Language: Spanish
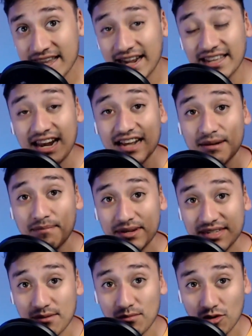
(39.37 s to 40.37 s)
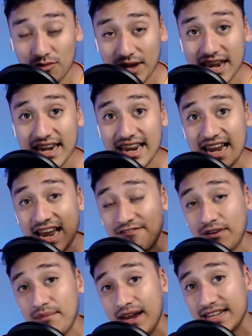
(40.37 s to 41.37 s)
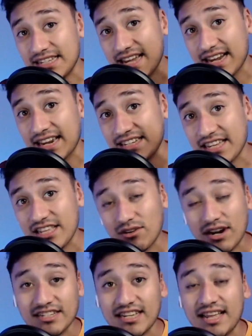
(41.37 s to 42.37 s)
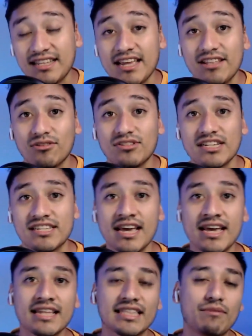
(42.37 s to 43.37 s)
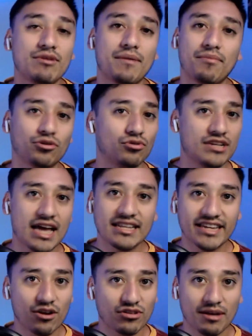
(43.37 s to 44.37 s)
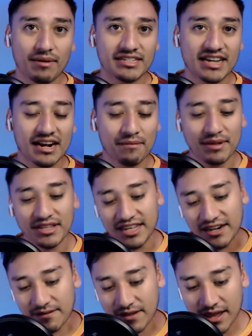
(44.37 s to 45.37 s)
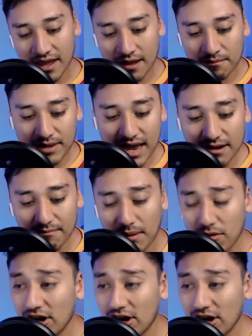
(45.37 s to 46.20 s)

que te la vas a pasar muy bien y la familia sigue creciendo gracias a ti. Entonces dame una oportunidad que no te vas a arrepentir. Bien, vámonos